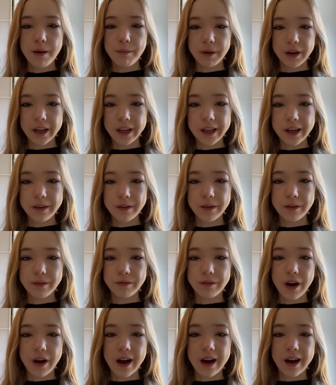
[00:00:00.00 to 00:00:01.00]
meine
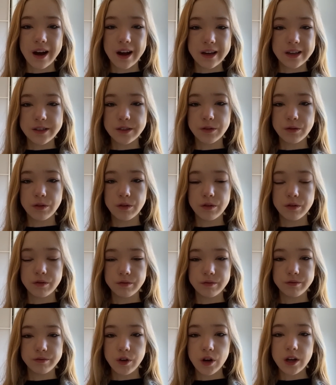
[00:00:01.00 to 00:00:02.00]
Rede war also
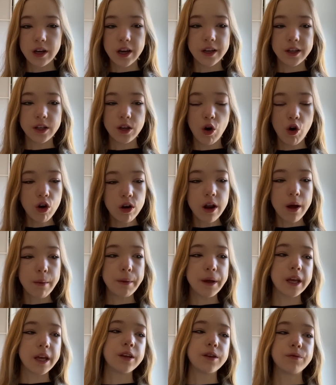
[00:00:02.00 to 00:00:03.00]
wirklich
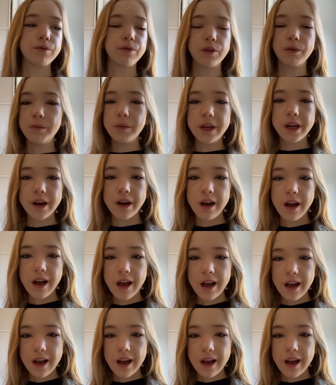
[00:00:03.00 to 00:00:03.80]
unabhängig von mir,